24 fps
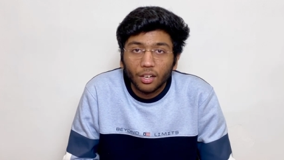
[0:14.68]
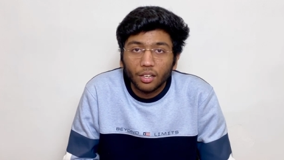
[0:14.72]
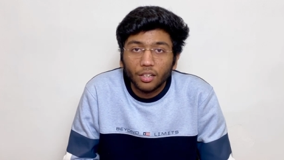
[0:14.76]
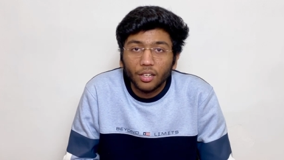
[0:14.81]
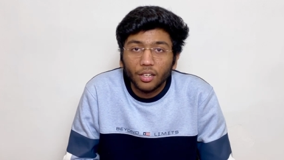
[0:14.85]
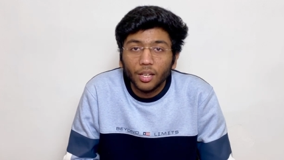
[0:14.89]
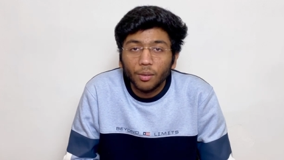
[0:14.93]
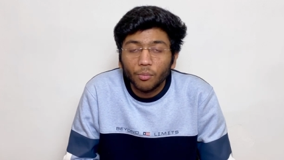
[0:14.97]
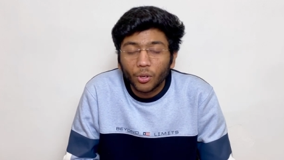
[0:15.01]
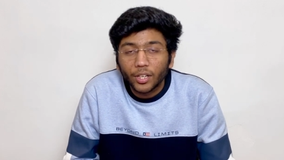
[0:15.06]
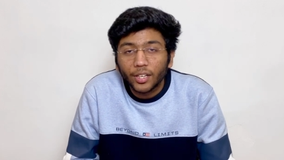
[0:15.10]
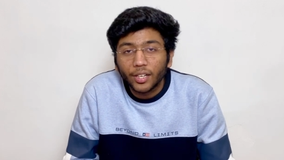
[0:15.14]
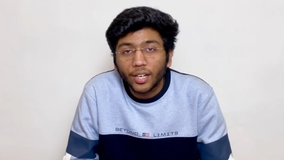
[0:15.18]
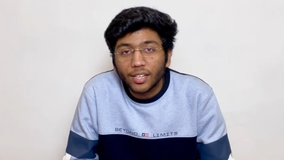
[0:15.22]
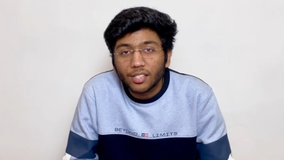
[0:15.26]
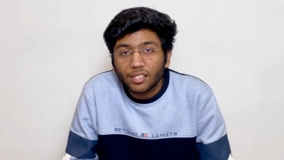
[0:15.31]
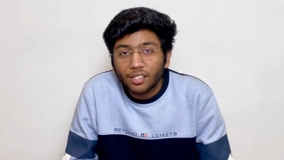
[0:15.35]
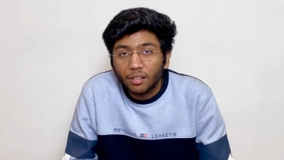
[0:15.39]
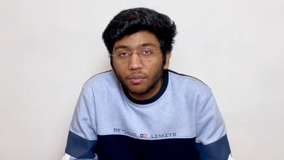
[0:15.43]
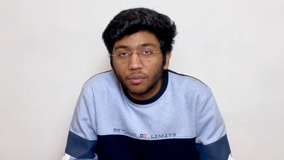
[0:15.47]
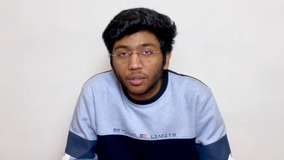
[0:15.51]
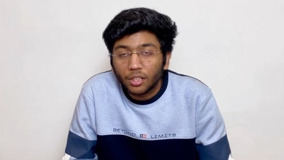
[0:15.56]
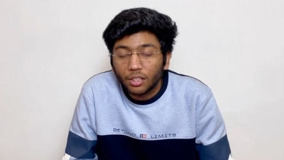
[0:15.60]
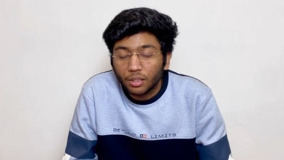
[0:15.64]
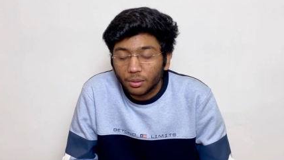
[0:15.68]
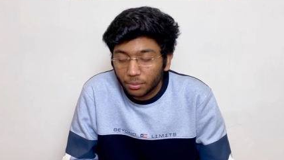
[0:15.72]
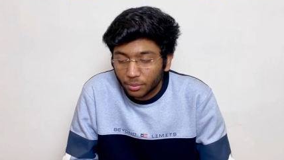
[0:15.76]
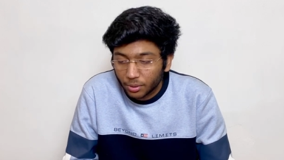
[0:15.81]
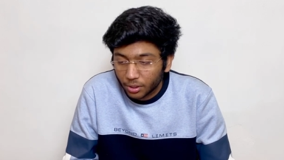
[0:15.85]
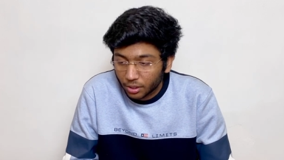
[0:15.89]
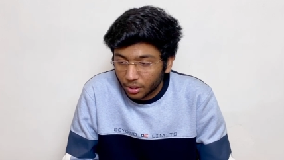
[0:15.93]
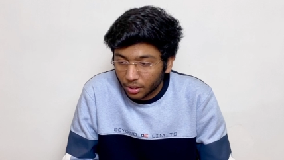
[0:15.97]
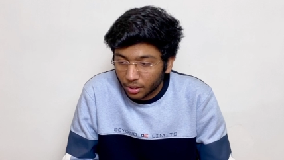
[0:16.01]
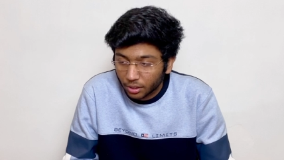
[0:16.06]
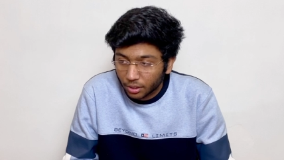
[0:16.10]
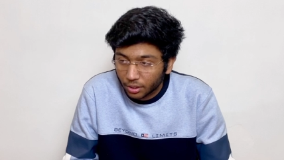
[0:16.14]
डीमोनेटाइज का
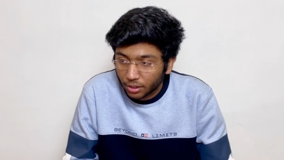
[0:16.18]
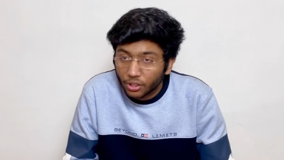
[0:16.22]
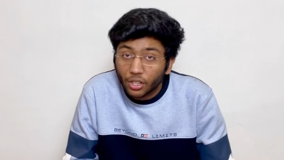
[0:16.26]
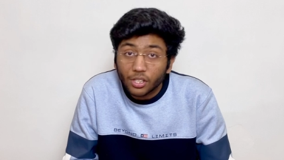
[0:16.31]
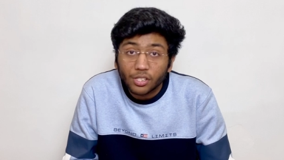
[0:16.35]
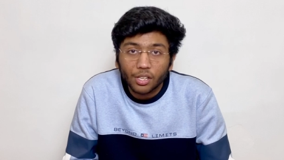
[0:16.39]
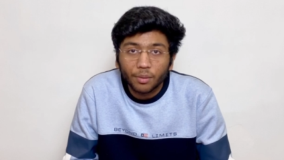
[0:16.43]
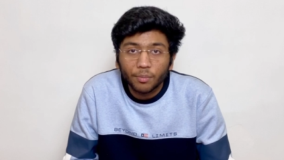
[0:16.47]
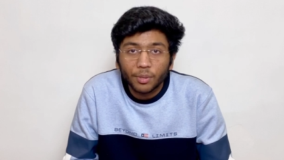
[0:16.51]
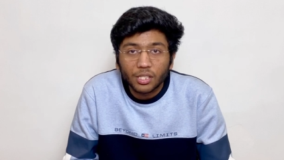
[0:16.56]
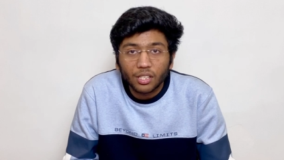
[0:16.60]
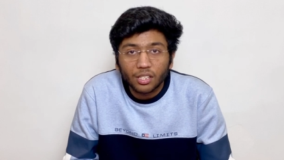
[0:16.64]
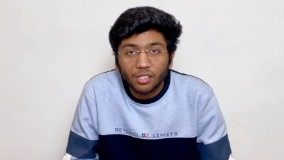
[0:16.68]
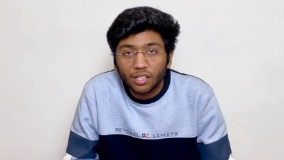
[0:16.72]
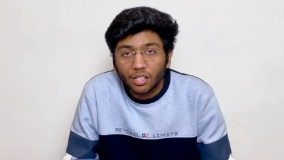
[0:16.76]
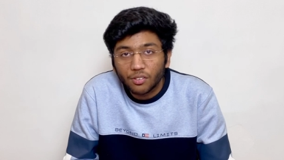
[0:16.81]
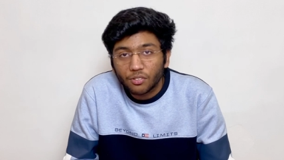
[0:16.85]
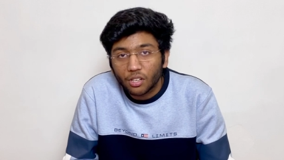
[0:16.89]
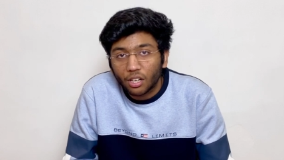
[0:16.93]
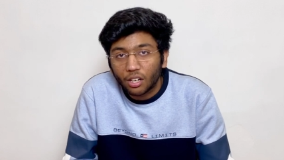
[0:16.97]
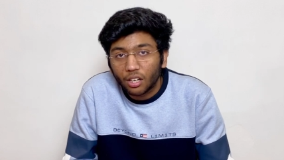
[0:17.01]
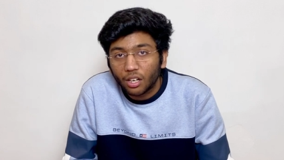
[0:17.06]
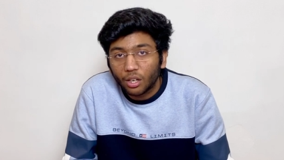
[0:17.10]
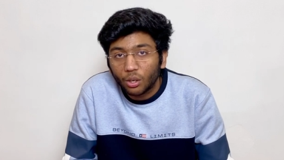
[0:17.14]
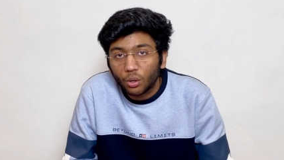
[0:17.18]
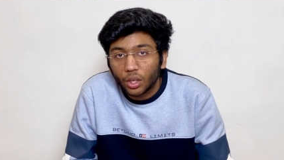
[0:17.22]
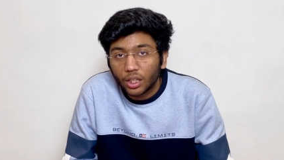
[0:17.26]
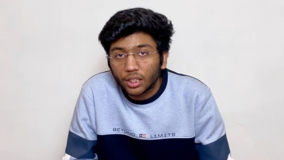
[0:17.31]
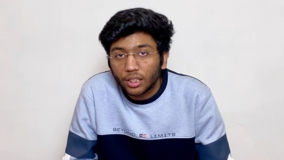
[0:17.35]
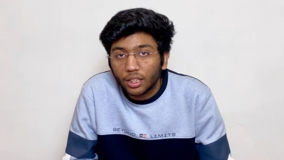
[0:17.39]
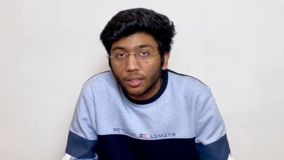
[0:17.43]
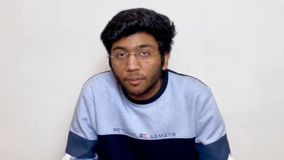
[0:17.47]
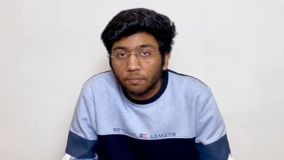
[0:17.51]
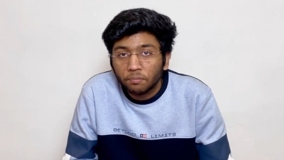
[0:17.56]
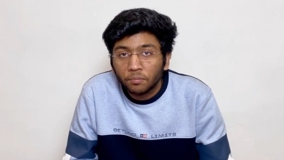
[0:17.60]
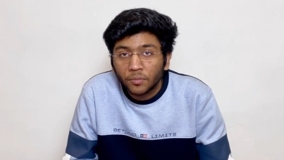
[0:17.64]
मतलब जैसे अभी संजीव सर का हुआ था